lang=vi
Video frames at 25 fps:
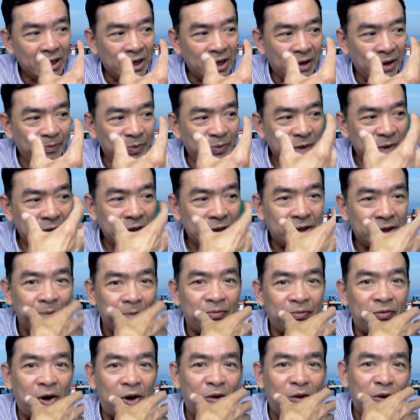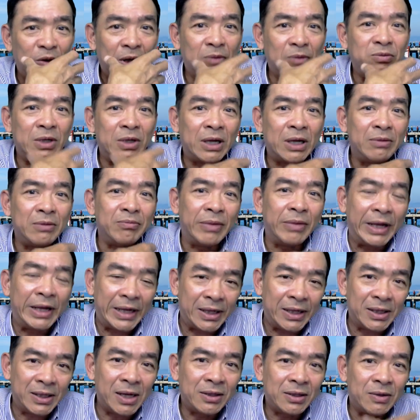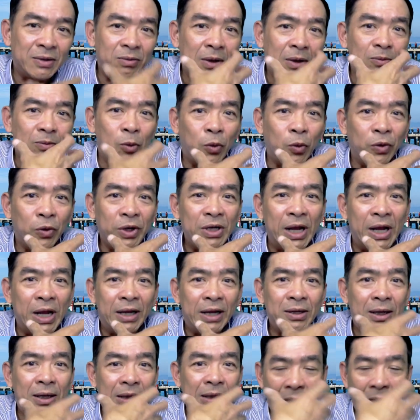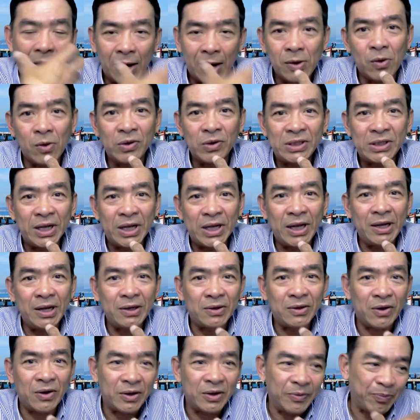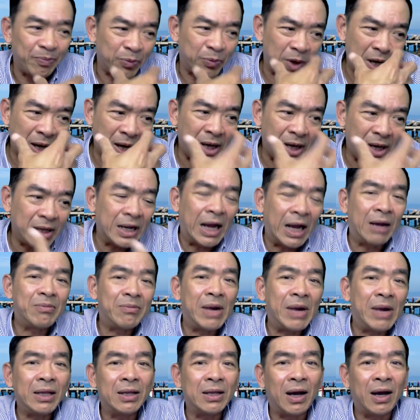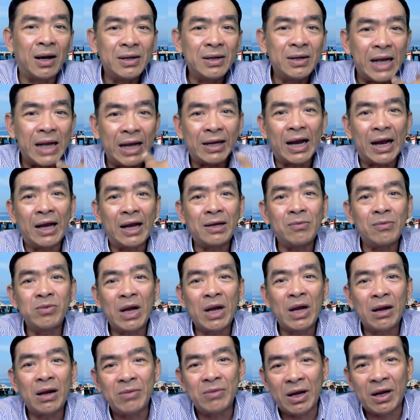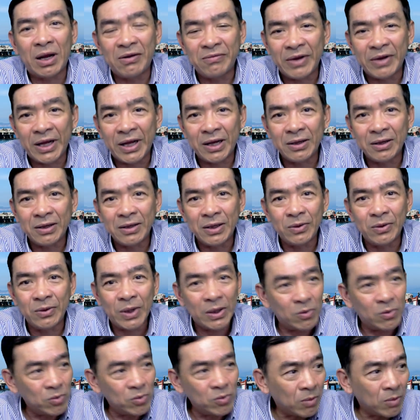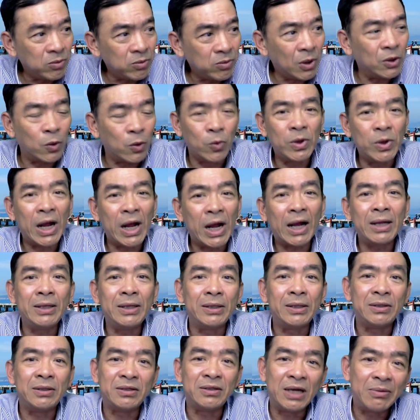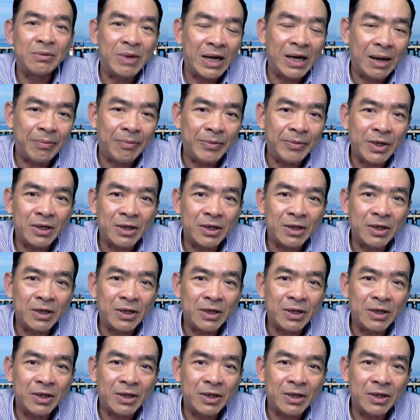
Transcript: cái chụp vào trong cái miệng đó trong cái mũi để thở oxy rồi ngay cả máy thở ngay cả các bệnh viện nhiều khi cũng không có đủ các cái giường để mà nằm nữa